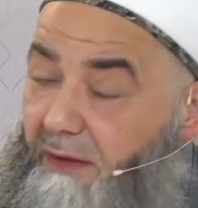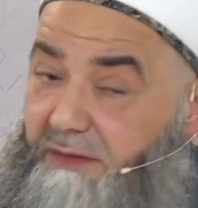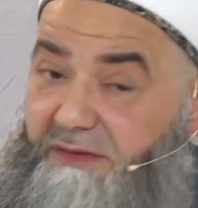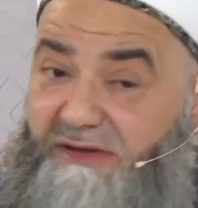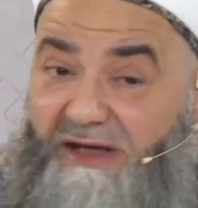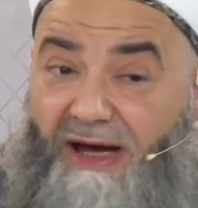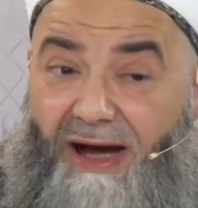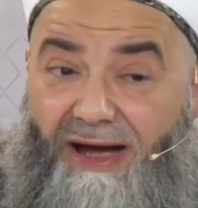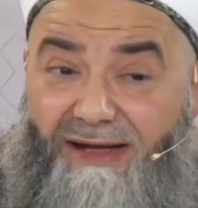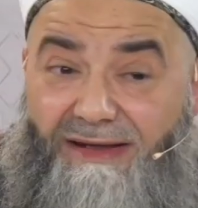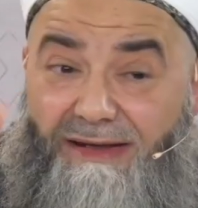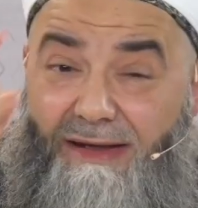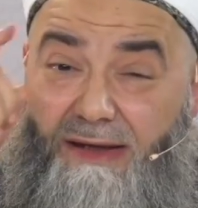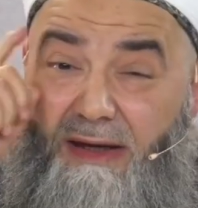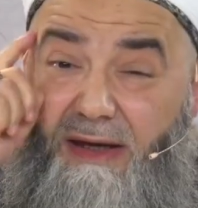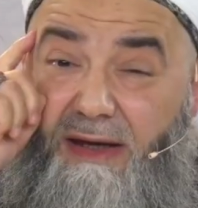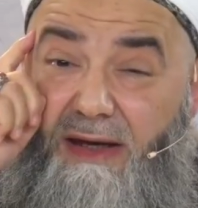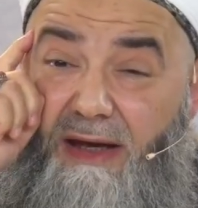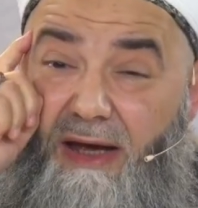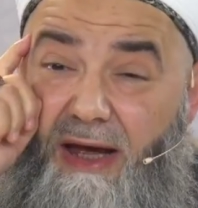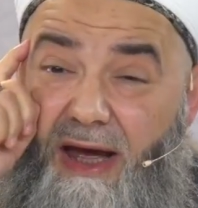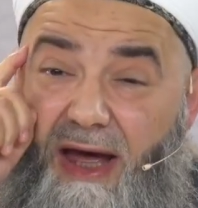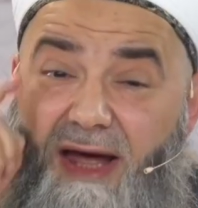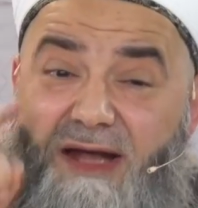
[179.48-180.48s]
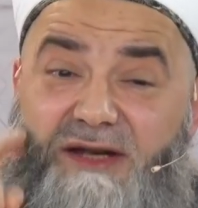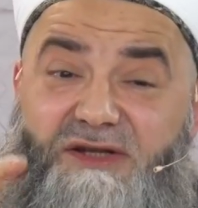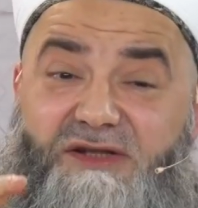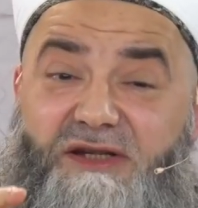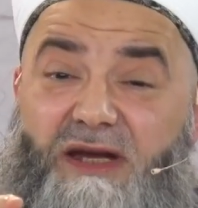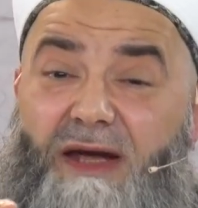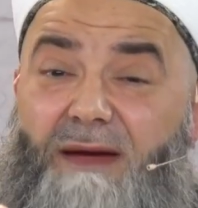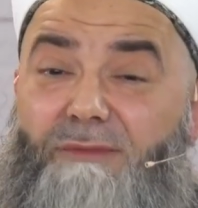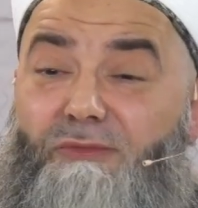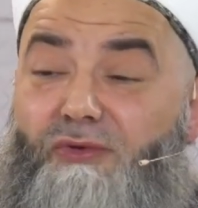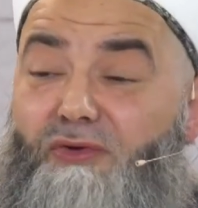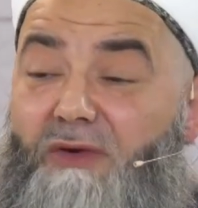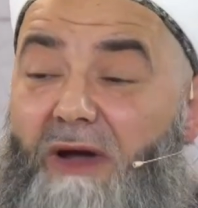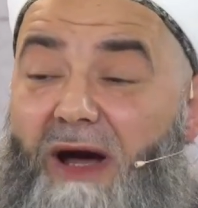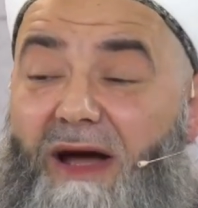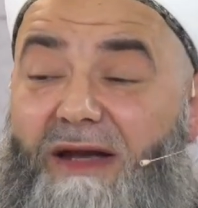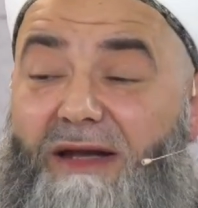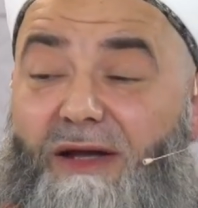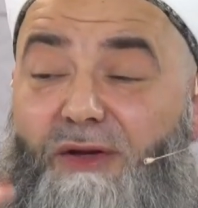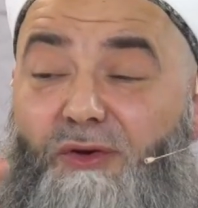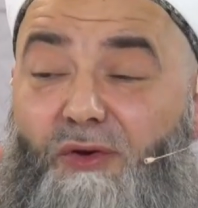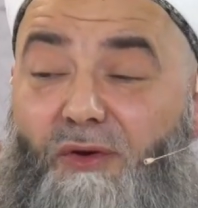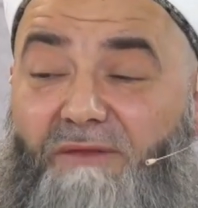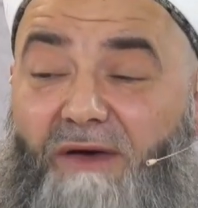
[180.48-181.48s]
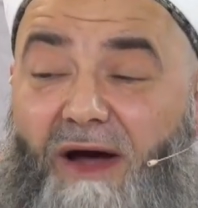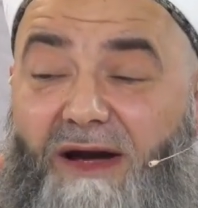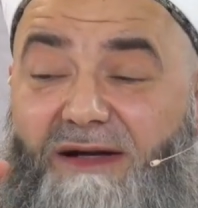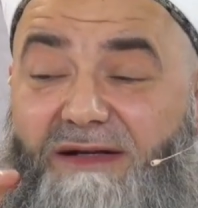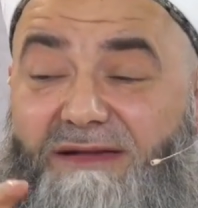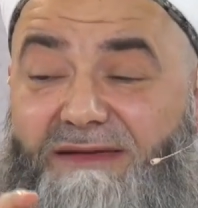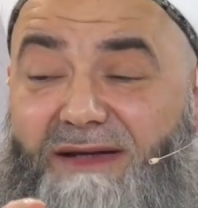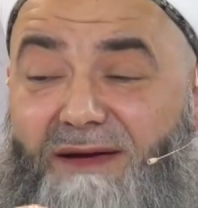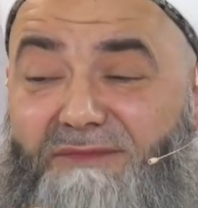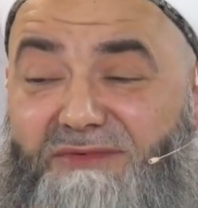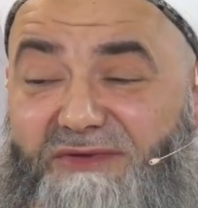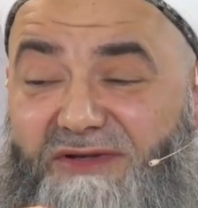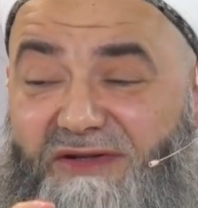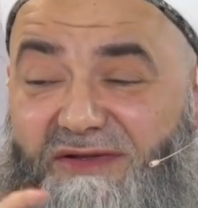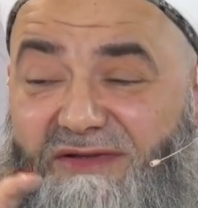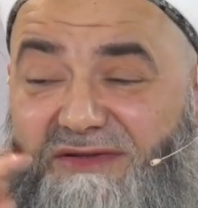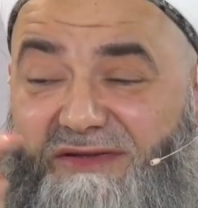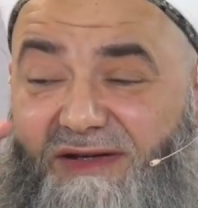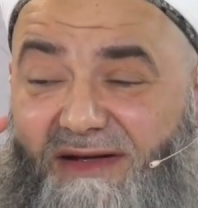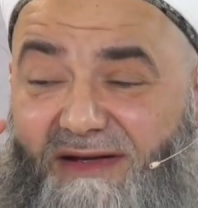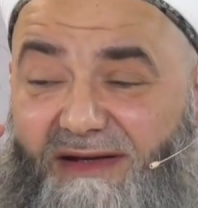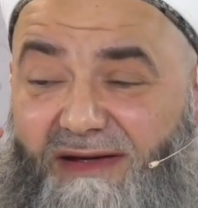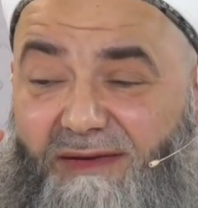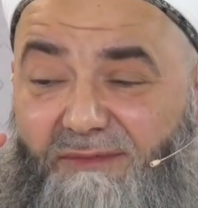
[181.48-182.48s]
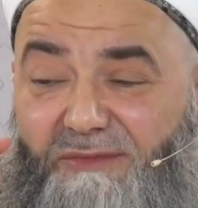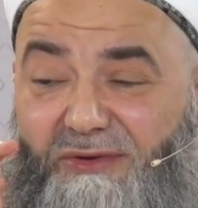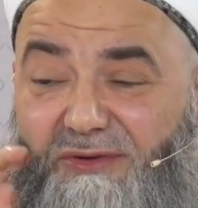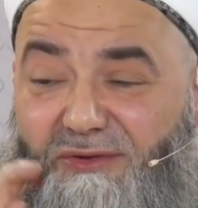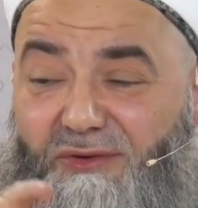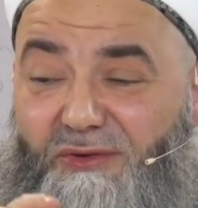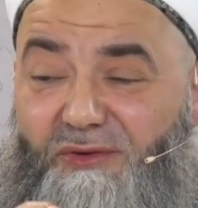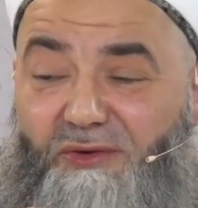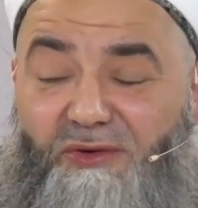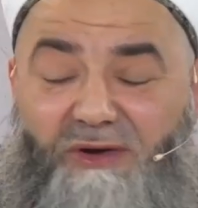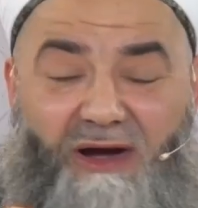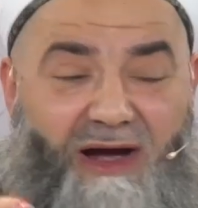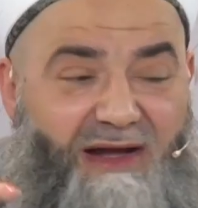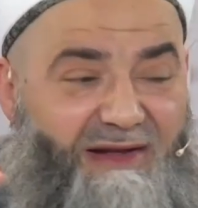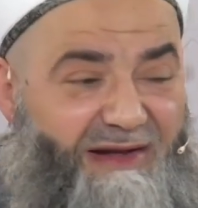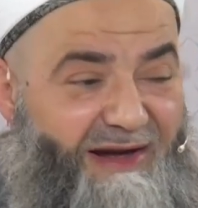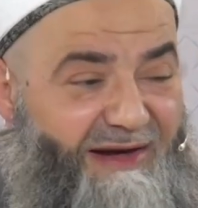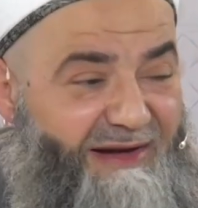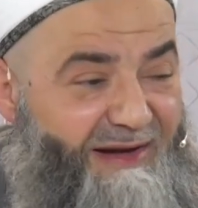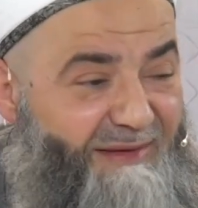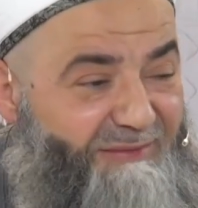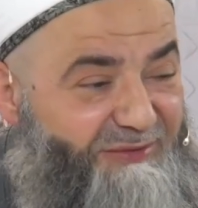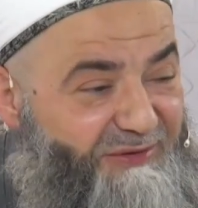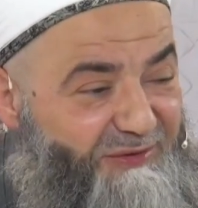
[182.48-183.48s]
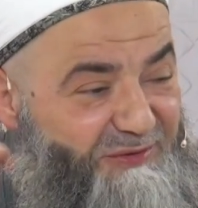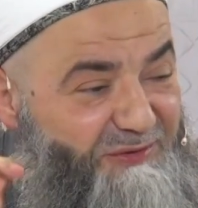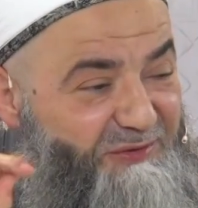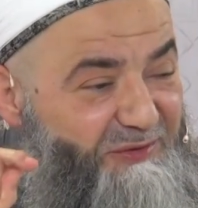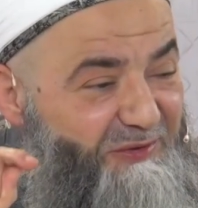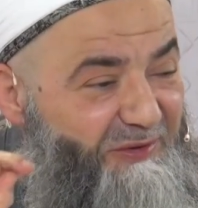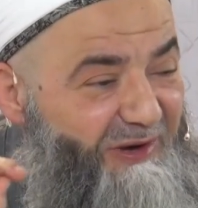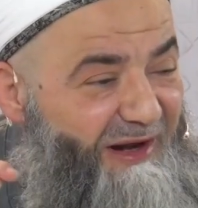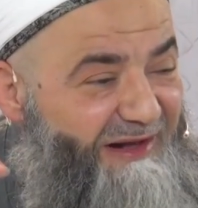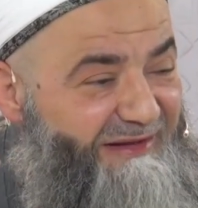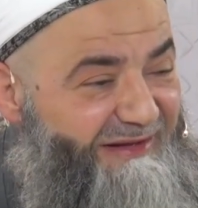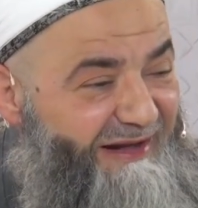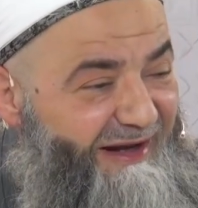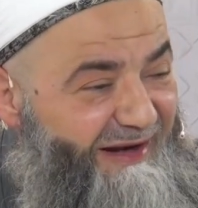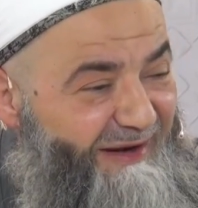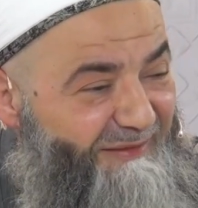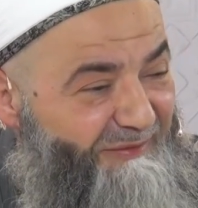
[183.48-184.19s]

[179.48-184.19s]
yani her şeye müdahale ediyor. Farkında mısınız? Bütün rüyalarla, bütün zuhuratlarla